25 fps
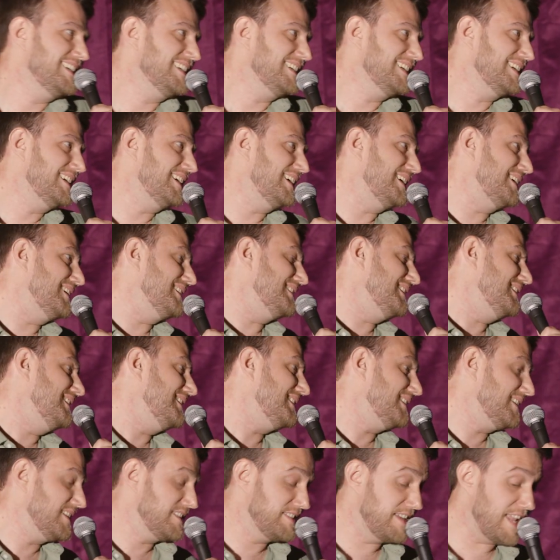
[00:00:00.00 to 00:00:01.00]
Ja.
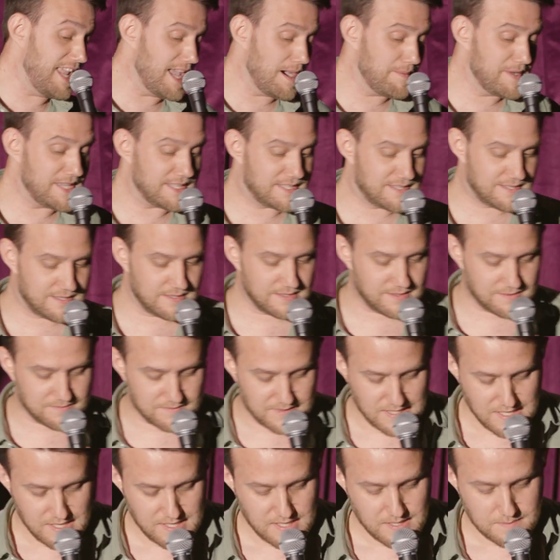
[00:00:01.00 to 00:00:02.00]
Nee, aber ich,
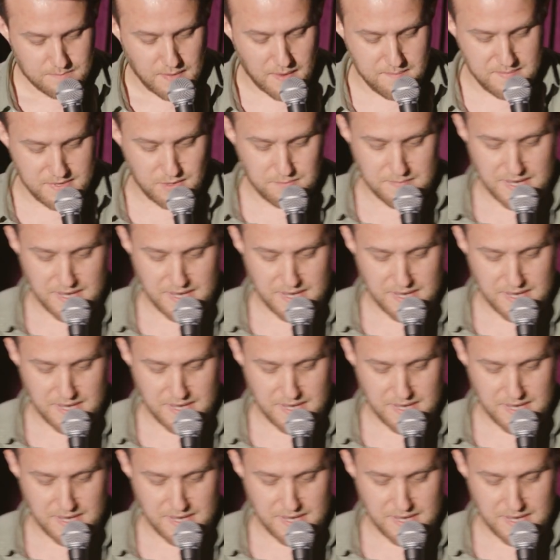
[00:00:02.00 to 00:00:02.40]
bei mir und